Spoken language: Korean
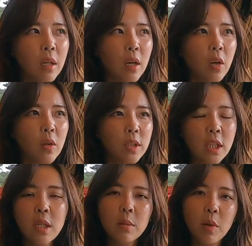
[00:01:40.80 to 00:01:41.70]
어,
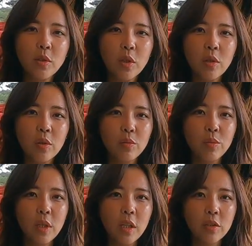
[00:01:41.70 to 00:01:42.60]
제일 먼저
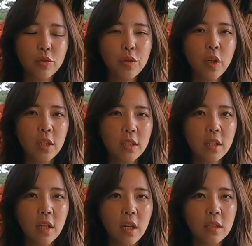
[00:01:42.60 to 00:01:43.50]
우리가 중요하게
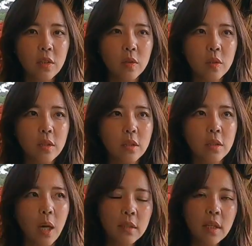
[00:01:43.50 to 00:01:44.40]
생각하는 거는
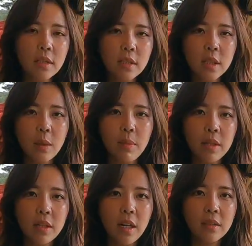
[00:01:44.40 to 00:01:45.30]
스트레스
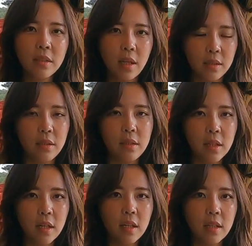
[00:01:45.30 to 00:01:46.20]
차박을 하지 않은
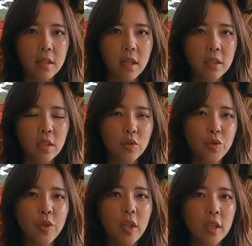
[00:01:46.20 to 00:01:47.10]
이상 가장
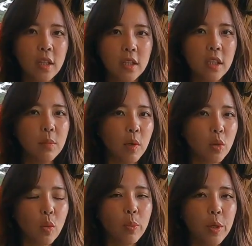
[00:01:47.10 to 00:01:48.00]
중요하게 제일
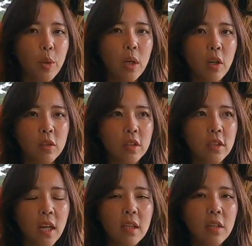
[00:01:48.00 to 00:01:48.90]
먼저 꼭 필요한
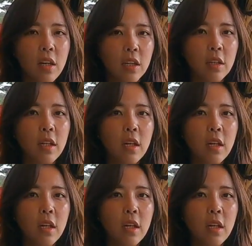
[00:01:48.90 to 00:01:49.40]
것은 텐트예요.